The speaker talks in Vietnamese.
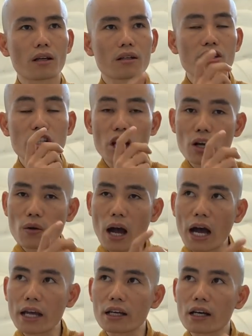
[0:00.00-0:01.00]
xê o
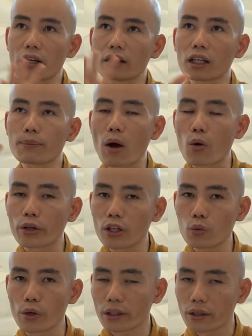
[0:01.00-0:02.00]
hai ở trong cái bầu khí
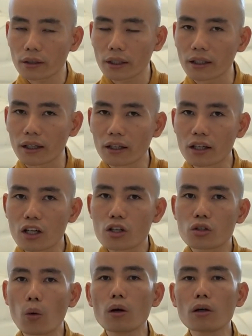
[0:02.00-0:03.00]
quyển đất này nè
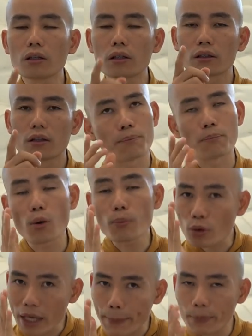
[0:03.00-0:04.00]
xuống, mỗi
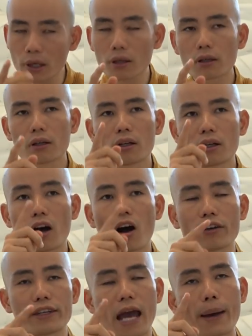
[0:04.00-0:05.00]
một năm á, là
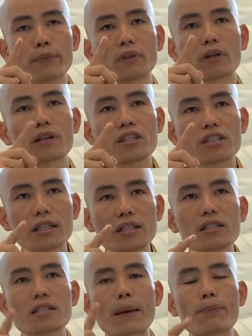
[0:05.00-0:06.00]
họ giảm
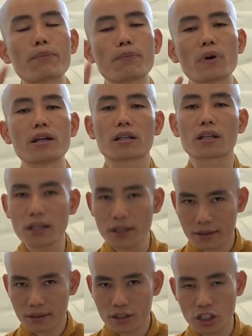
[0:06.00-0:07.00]
chín trăm mười ki lô
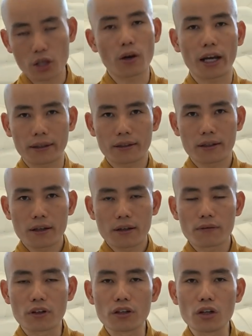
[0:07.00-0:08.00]
gam xê o hai.
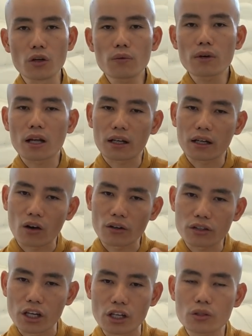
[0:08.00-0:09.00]
Và nếu là họ
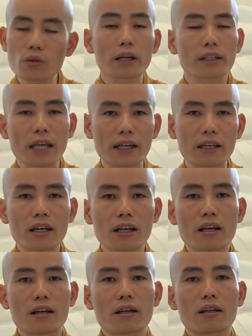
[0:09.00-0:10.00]
chuyển xuống ăn chay
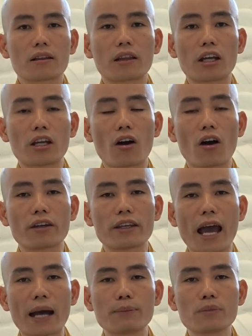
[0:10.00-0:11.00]
thì họ
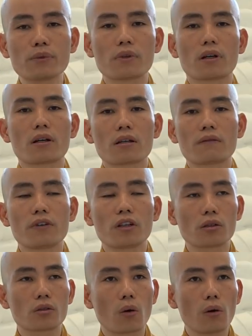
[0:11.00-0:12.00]
giảm với
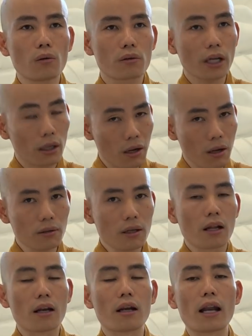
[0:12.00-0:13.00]
con số rất lớn
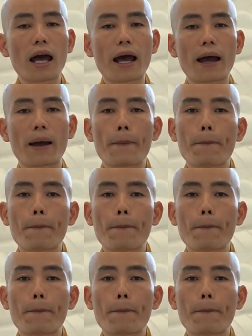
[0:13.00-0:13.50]
là